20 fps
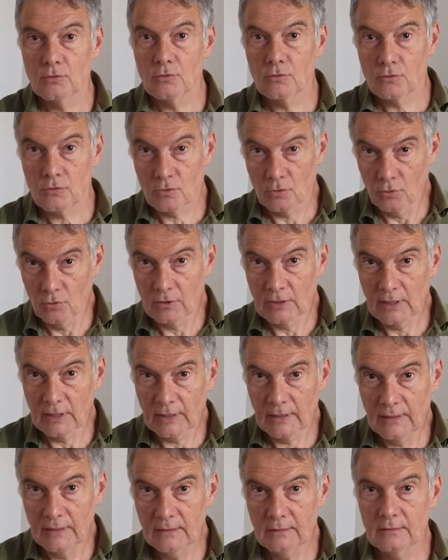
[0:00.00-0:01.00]
sur le
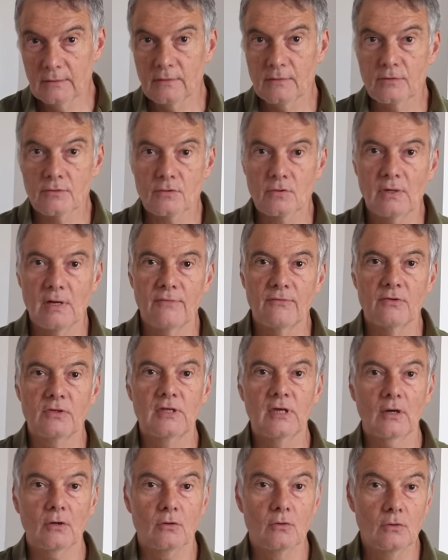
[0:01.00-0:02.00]
terrain, cela veut
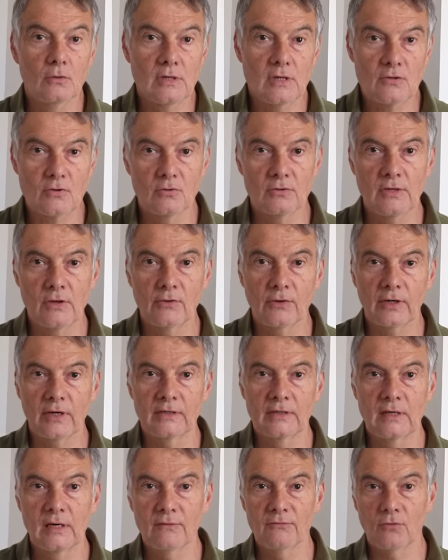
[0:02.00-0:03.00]
dire que les soldats
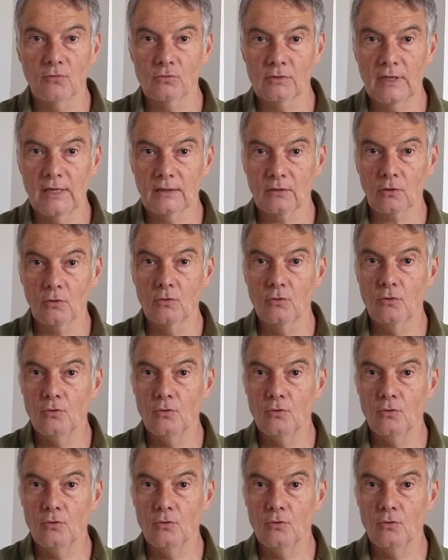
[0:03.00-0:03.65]
ukrainiens vont être